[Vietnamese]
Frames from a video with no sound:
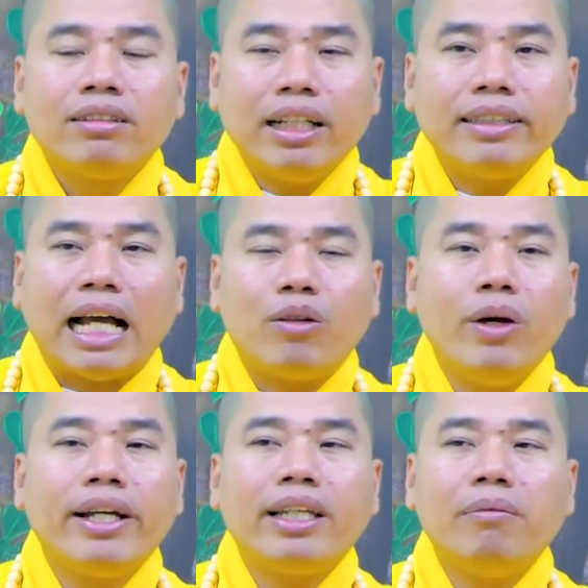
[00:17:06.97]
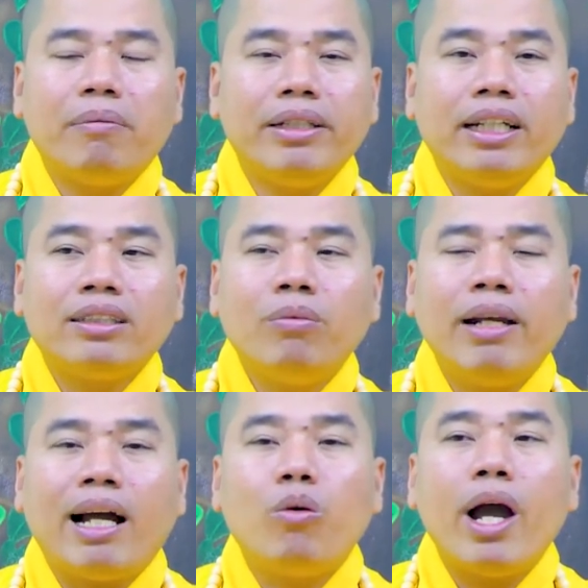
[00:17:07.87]
Tuy tật nguyền nhưng mà mình vẫn
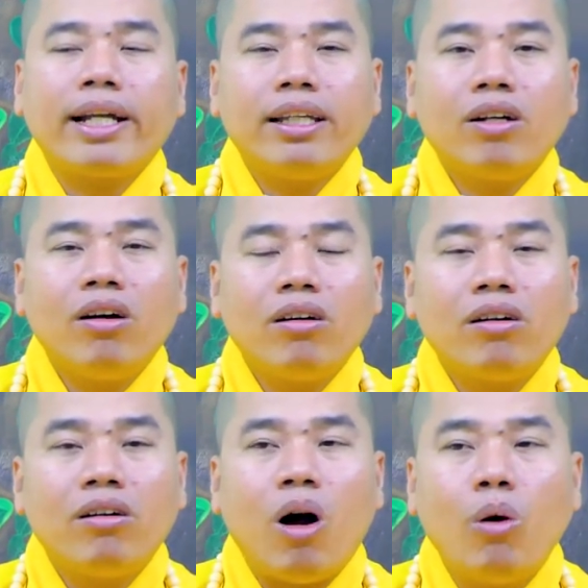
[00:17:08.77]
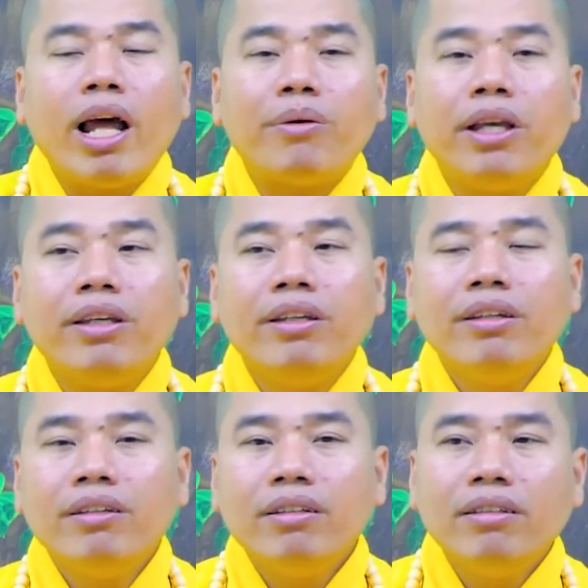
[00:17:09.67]
sống lạc quan chứ có khổ đau gì.
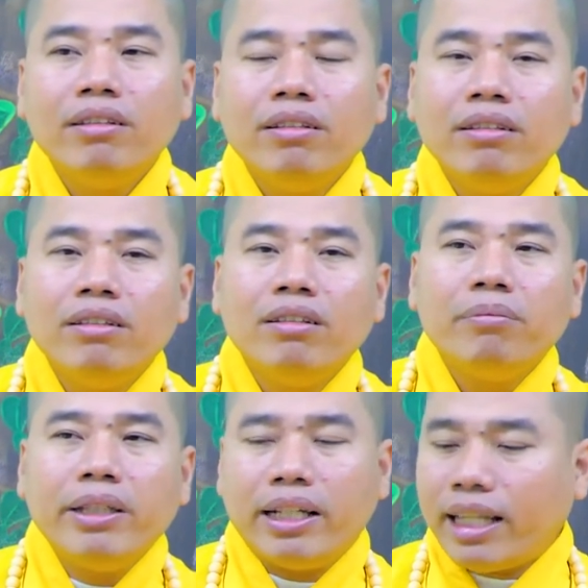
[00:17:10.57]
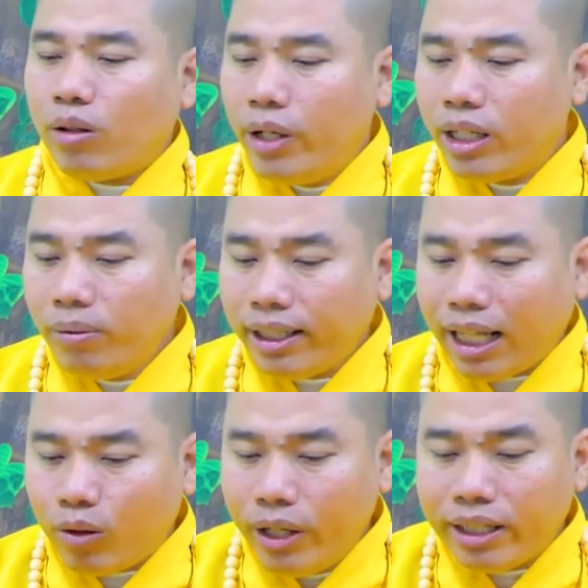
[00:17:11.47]
Bây giờ tật nguyền cũng đã
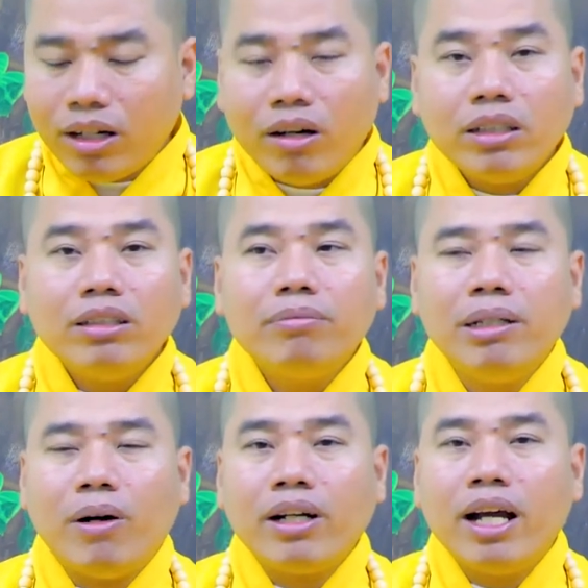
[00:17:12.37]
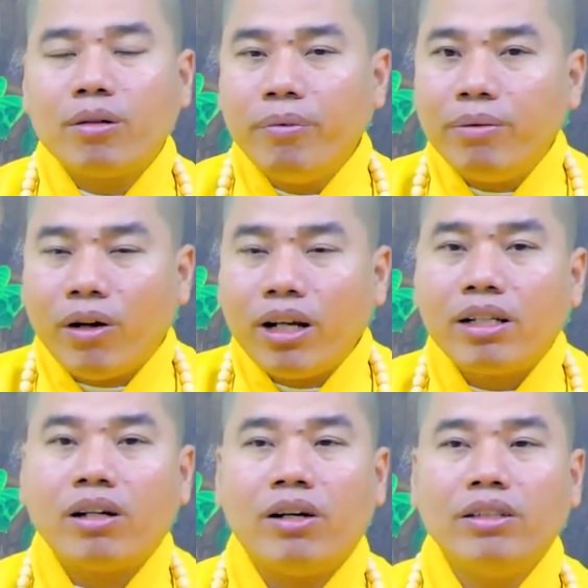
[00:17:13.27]
tật nguyền rồi, bị bỏ rơi cũng bị bỏ
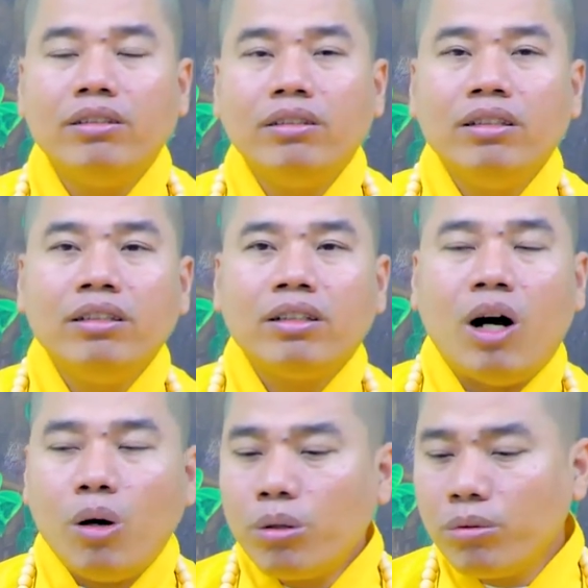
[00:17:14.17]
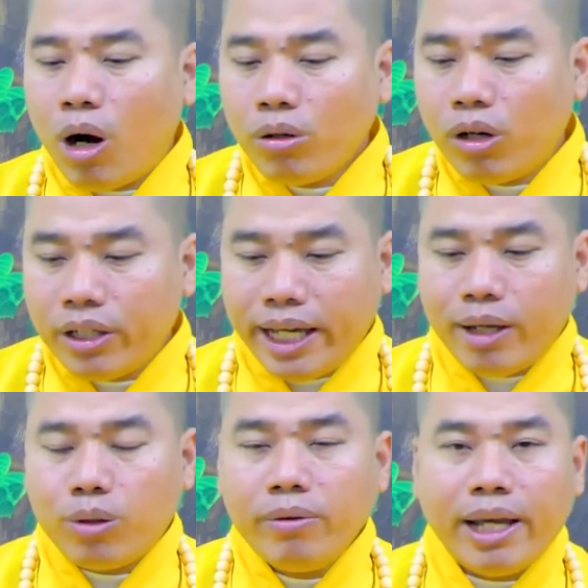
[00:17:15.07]
rơi rồi, khổ cũng khổ rồi,
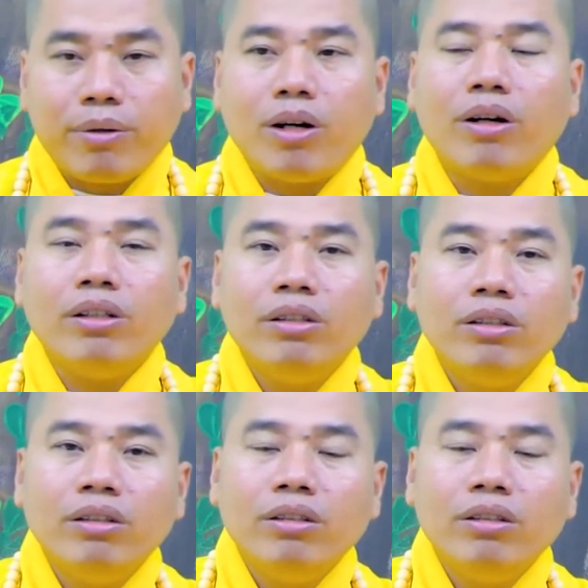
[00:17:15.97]
nghèo cũng nghèo rồi.